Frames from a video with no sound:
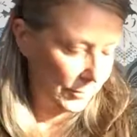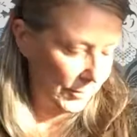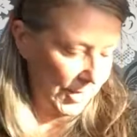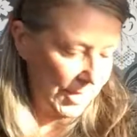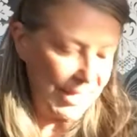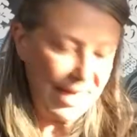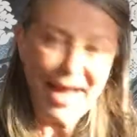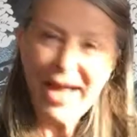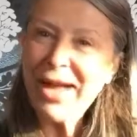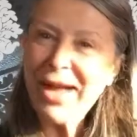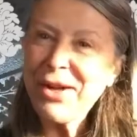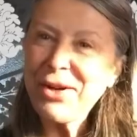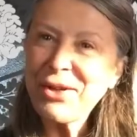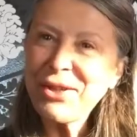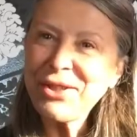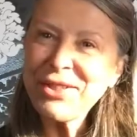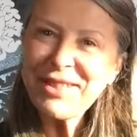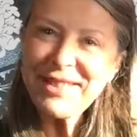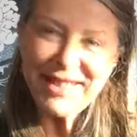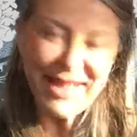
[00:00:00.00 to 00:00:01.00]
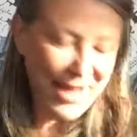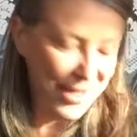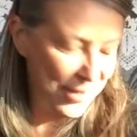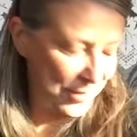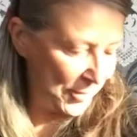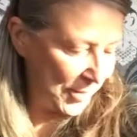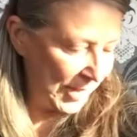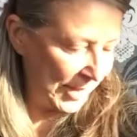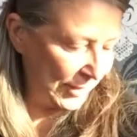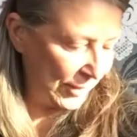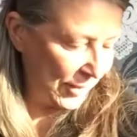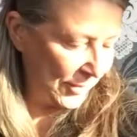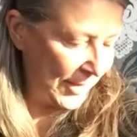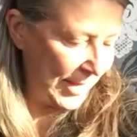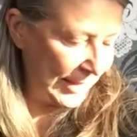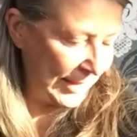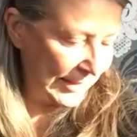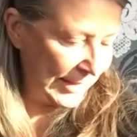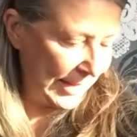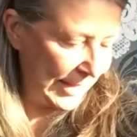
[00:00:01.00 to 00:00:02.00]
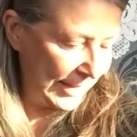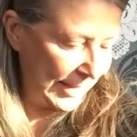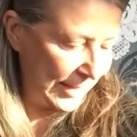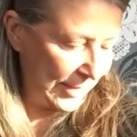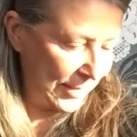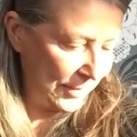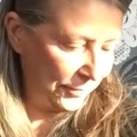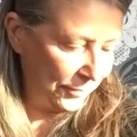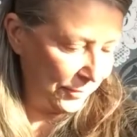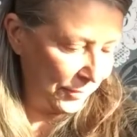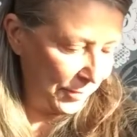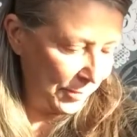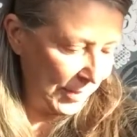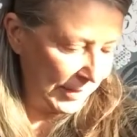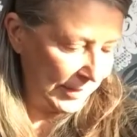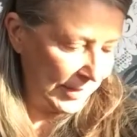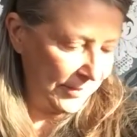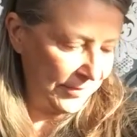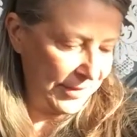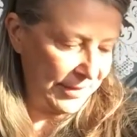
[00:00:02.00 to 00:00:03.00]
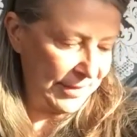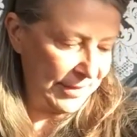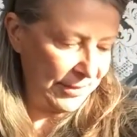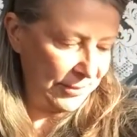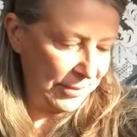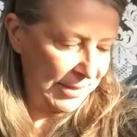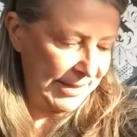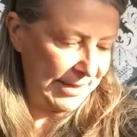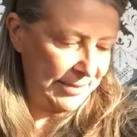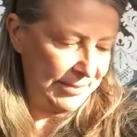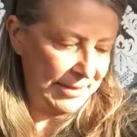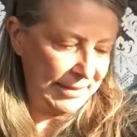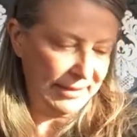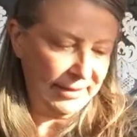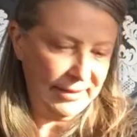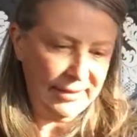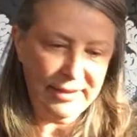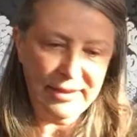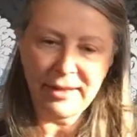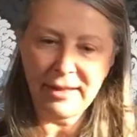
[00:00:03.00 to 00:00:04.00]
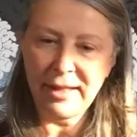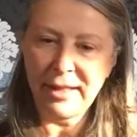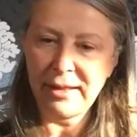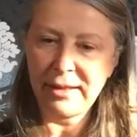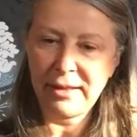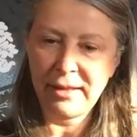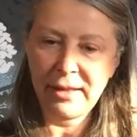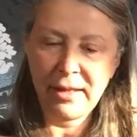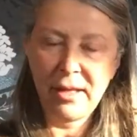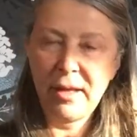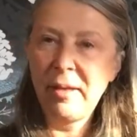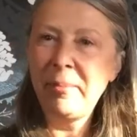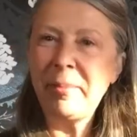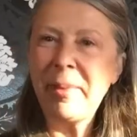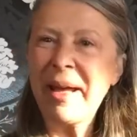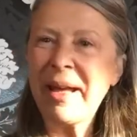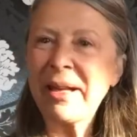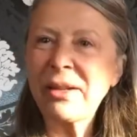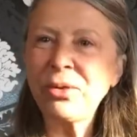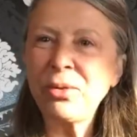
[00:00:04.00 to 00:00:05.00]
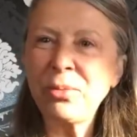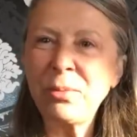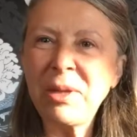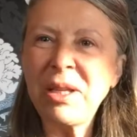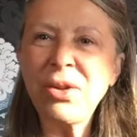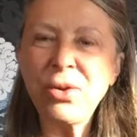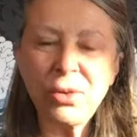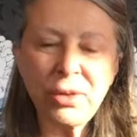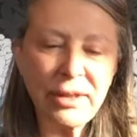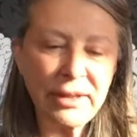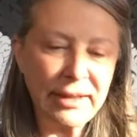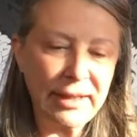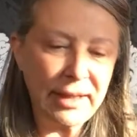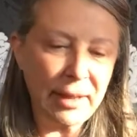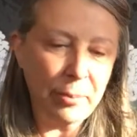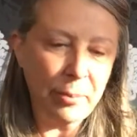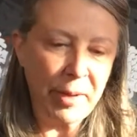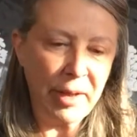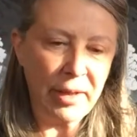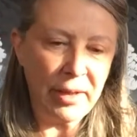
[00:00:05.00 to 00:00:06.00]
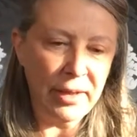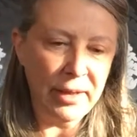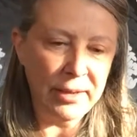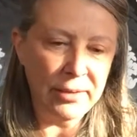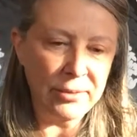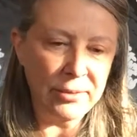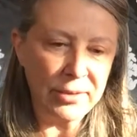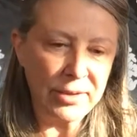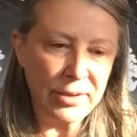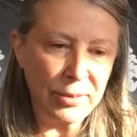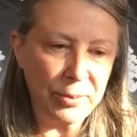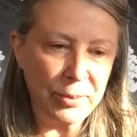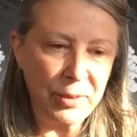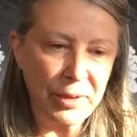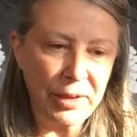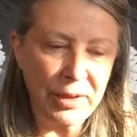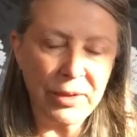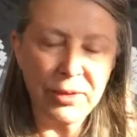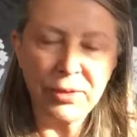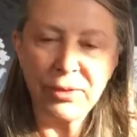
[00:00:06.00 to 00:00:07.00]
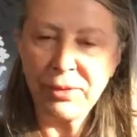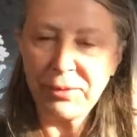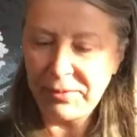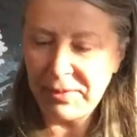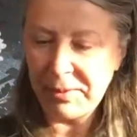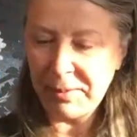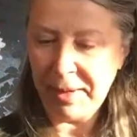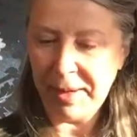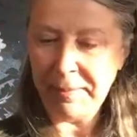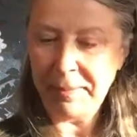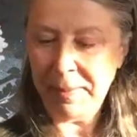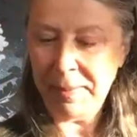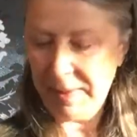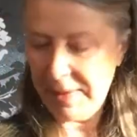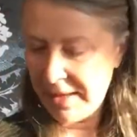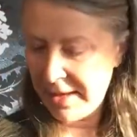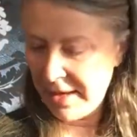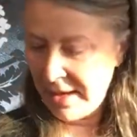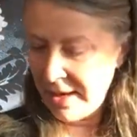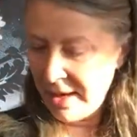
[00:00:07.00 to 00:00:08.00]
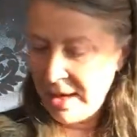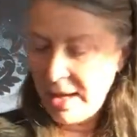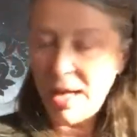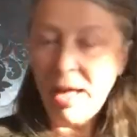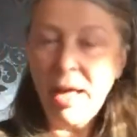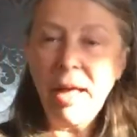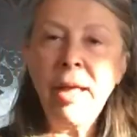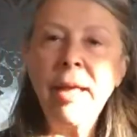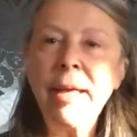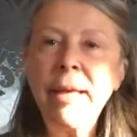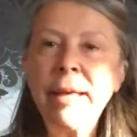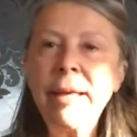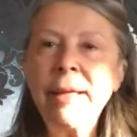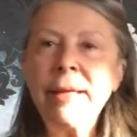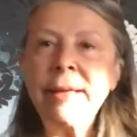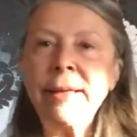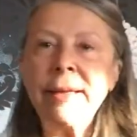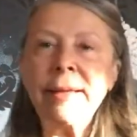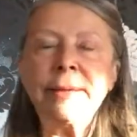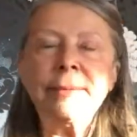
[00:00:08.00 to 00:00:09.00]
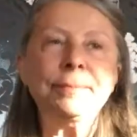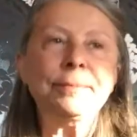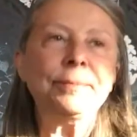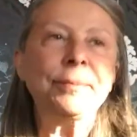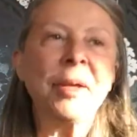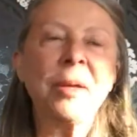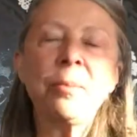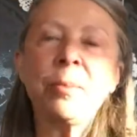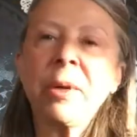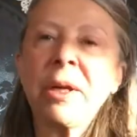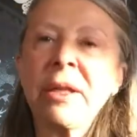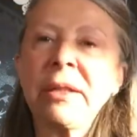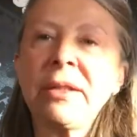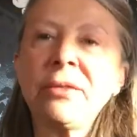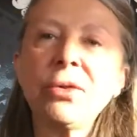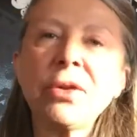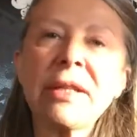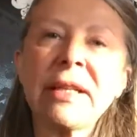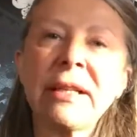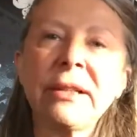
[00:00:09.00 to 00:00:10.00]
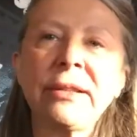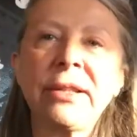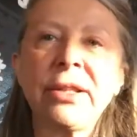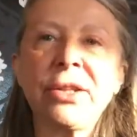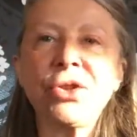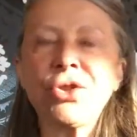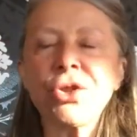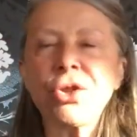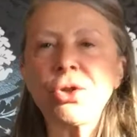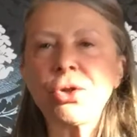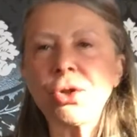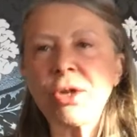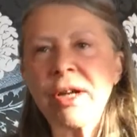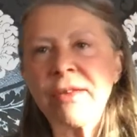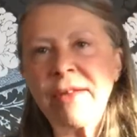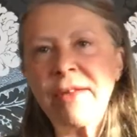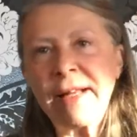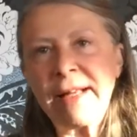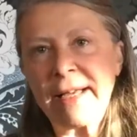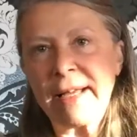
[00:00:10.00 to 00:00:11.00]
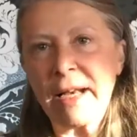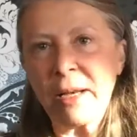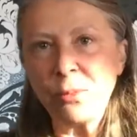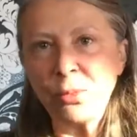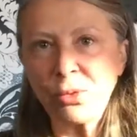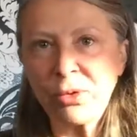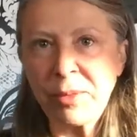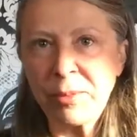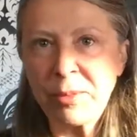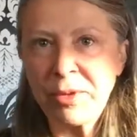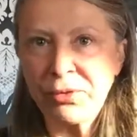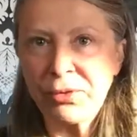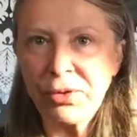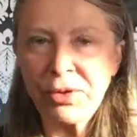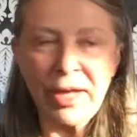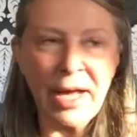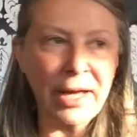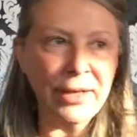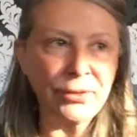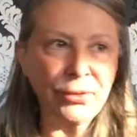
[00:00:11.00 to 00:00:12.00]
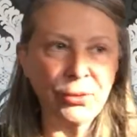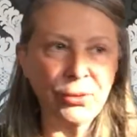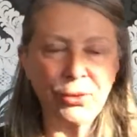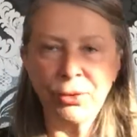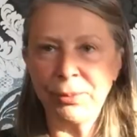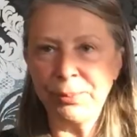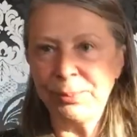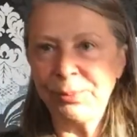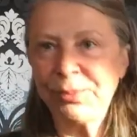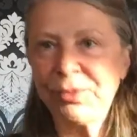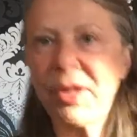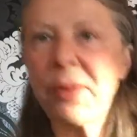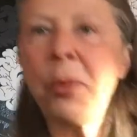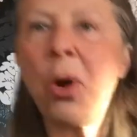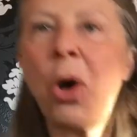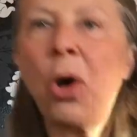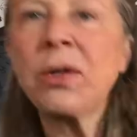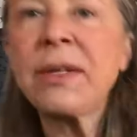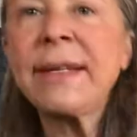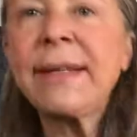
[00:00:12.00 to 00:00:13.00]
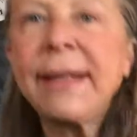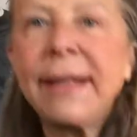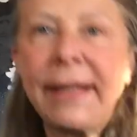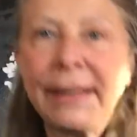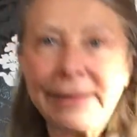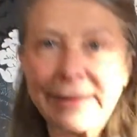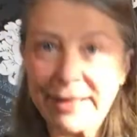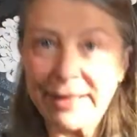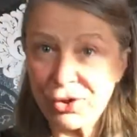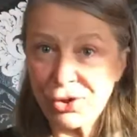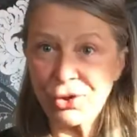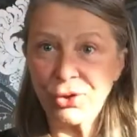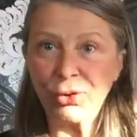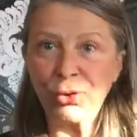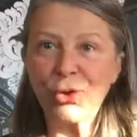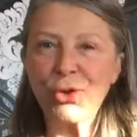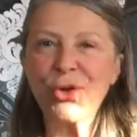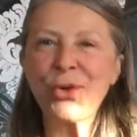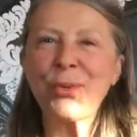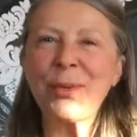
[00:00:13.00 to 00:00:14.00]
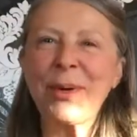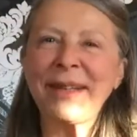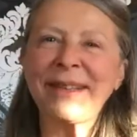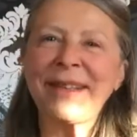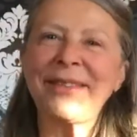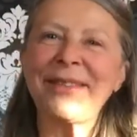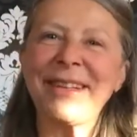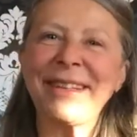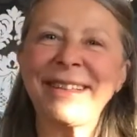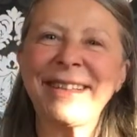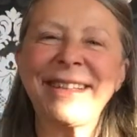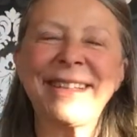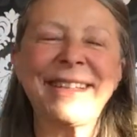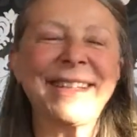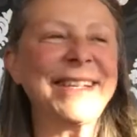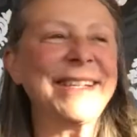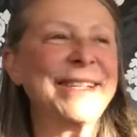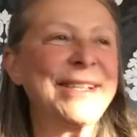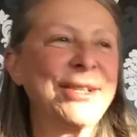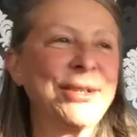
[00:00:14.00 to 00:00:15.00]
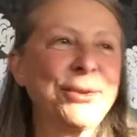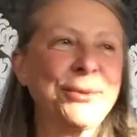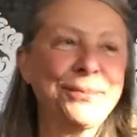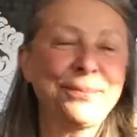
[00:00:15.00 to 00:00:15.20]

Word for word: Ciao, ciao, ben ritrovati alle chicche formative anche questa mattina. Perdo milioni di cappelli in questo periodo, mamma. Ehm, imperativo strategico cavalcare il mutamento in atto. Demostene, 350 a.C.